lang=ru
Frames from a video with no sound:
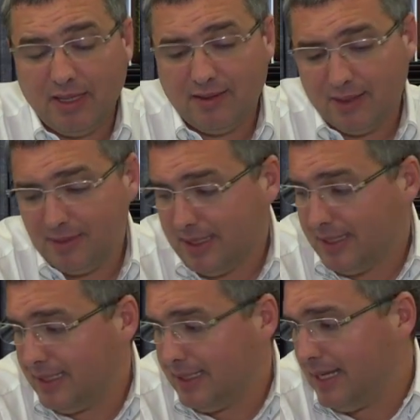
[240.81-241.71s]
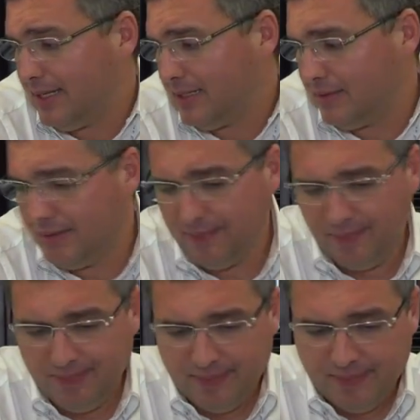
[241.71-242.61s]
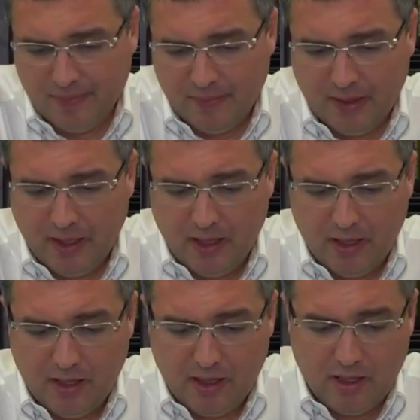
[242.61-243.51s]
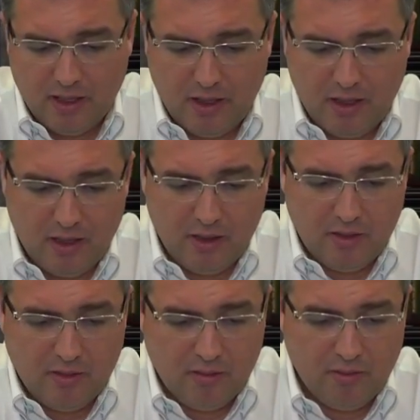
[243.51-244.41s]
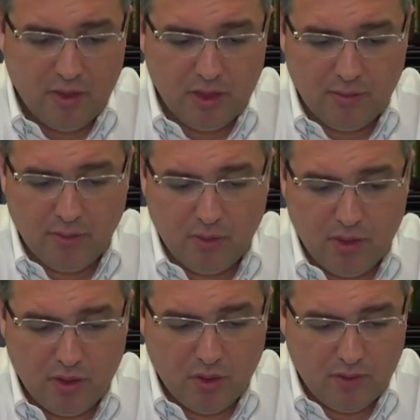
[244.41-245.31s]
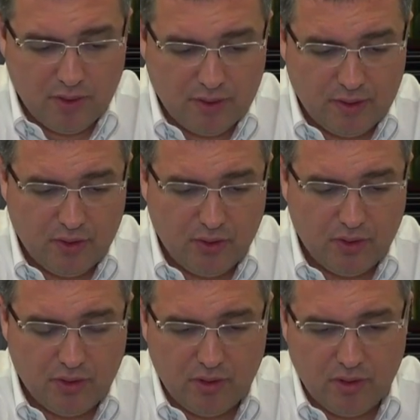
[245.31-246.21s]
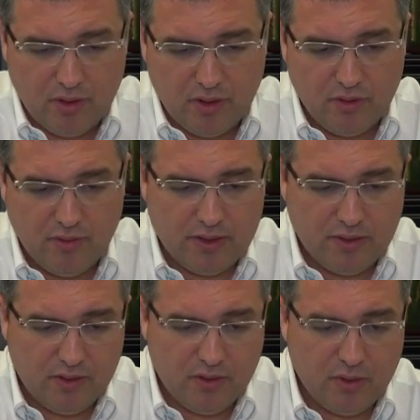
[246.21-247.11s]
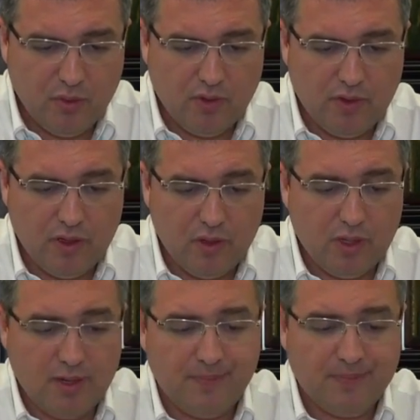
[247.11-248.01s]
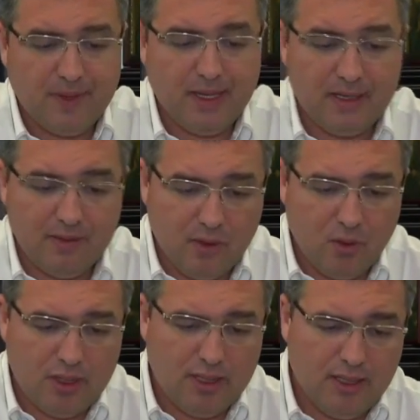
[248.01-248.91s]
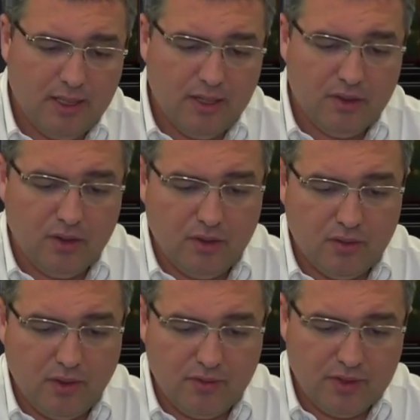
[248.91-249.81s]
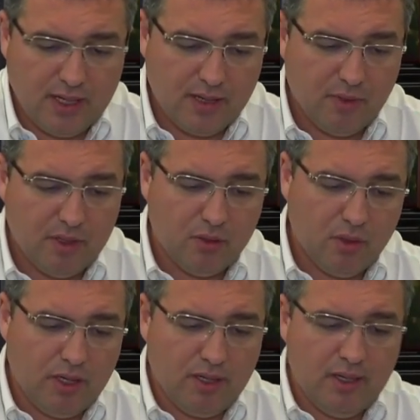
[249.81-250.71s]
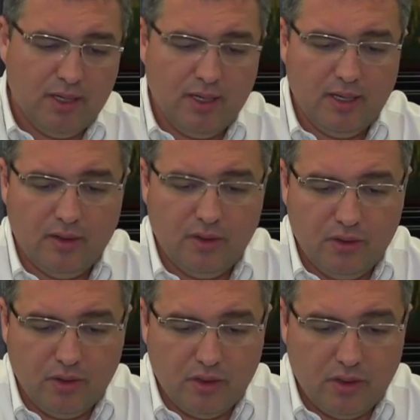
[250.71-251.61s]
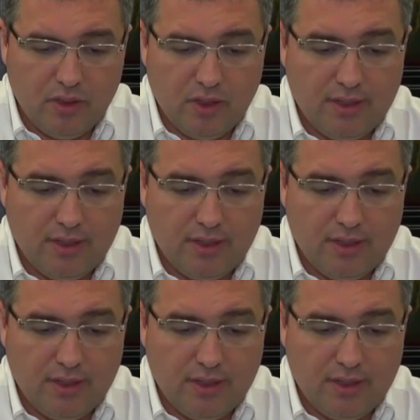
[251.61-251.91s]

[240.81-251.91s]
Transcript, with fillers: в молдавском законодательстве, и был опубликован значит, 27 июля этого года значит, в официальном мониторе значит,